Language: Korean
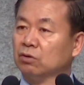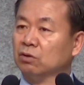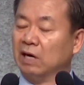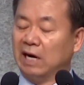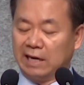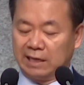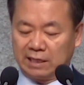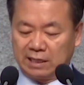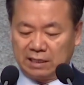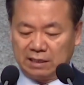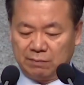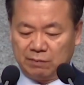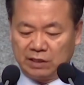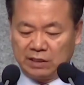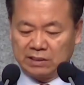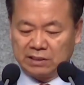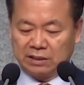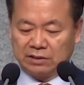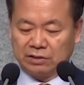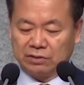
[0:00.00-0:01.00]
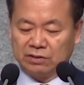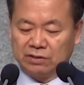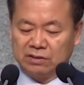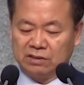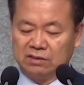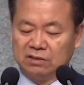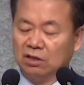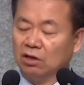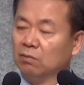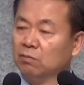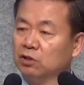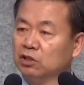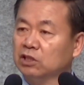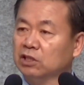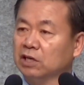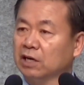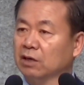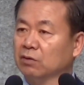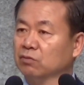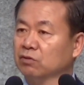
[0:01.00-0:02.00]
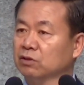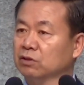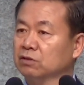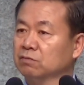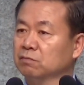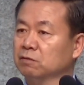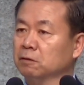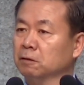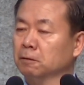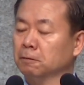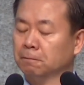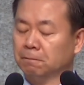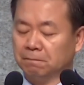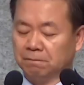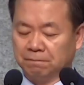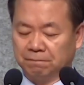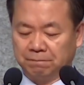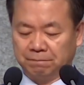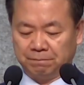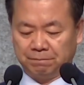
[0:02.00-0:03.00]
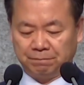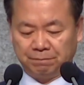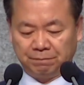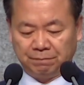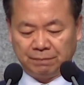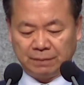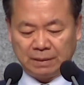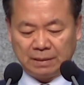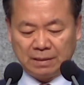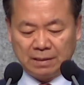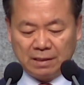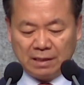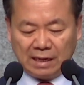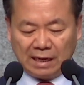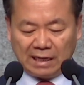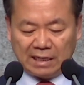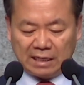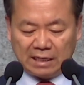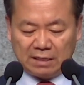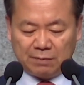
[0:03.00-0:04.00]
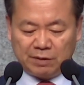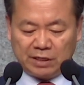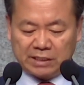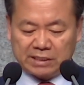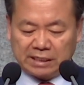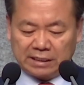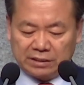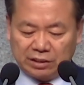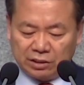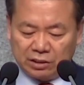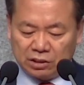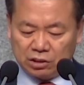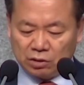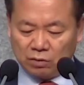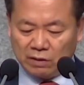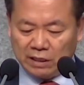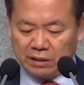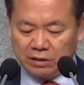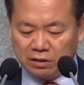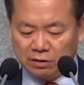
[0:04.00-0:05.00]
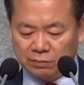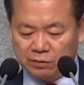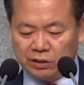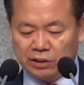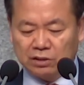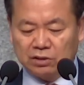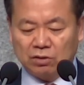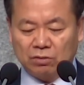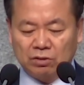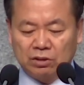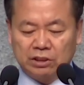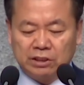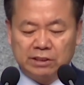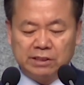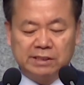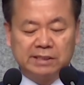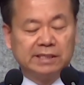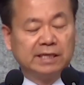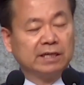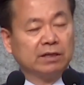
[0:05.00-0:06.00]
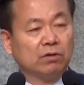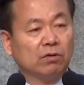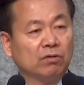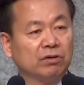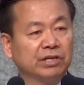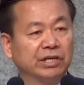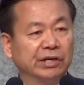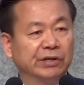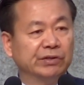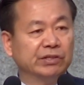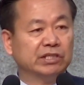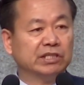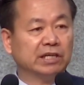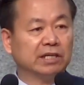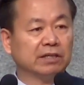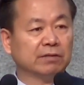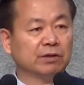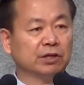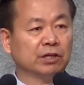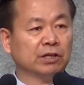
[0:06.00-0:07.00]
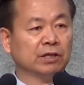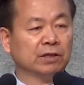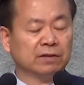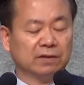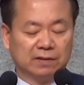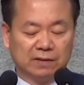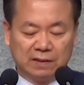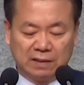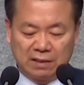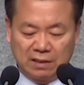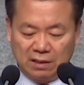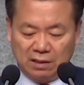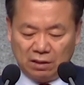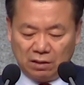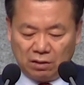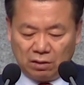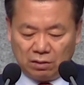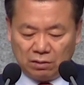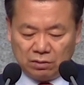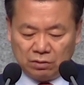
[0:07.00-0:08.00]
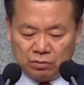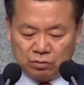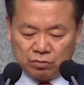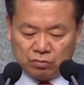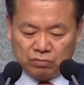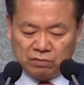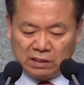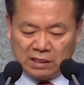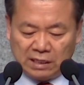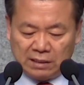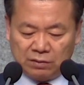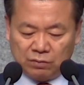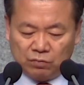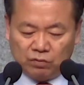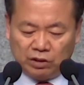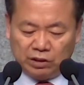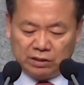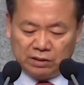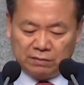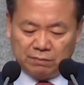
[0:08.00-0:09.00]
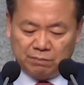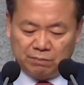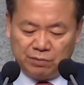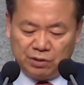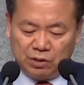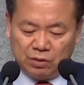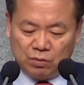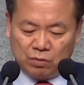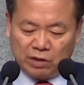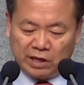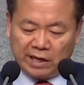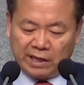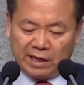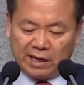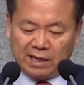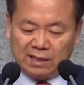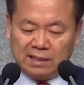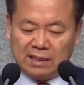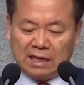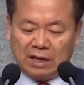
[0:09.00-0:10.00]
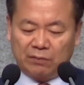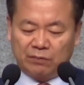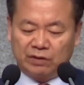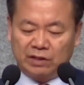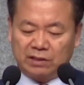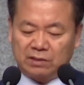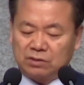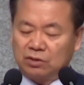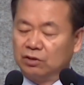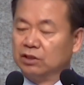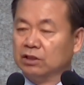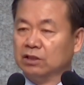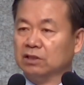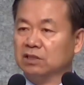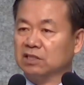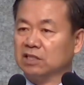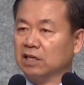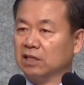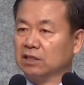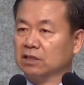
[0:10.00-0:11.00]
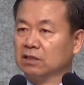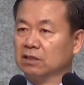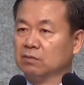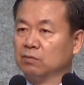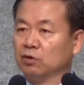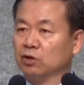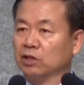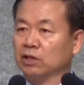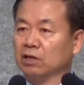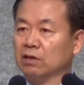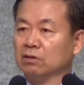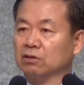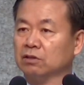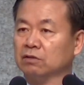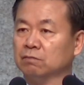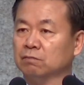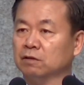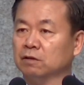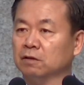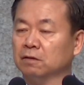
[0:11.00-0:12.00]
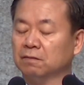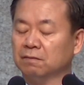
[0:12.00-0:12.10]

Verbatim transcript: 하나님의 자녀를 넘어지게 하고 있습니다. 하나님의 자녀인 저와 여러분이 정신을 차리고 깨어있지 않으면 어느 순간 우리는 미혹의 한가운데 서 있는 자신을 보게 될 것입니다.